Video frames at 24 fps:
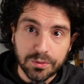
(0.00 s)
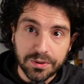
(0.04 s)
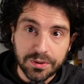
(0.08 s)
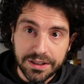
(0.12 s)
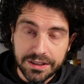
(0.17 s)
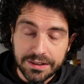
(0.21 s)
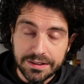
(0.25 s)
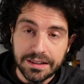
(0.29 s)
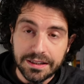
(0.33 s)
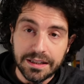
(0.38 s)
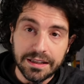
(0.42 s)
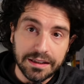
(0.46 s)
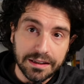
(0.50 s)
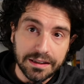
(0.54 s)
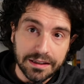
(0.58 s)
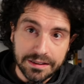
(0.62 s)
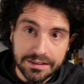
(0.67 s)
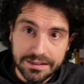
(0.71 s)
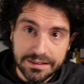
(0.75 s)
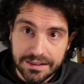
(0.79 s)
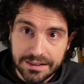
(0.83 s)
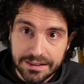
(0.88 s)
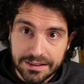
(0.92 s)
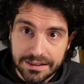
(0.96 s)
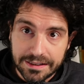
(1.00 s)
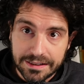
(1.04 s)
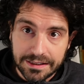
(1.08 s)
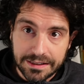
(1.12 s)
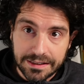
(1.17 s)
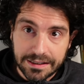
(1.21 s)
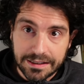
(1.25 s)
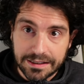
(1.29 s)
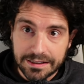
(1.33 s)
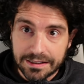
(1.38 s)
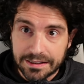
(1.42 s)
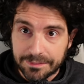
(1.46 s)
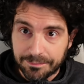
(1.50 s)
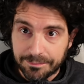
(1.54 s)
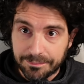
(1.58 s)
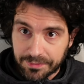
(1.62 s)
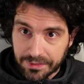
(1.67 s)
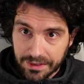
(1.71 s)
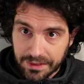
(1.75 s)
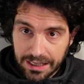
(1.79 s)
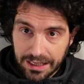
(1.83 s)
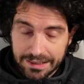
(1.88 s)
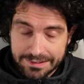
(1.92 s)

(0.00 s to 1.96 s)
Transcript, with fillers: quindi eh, di eh,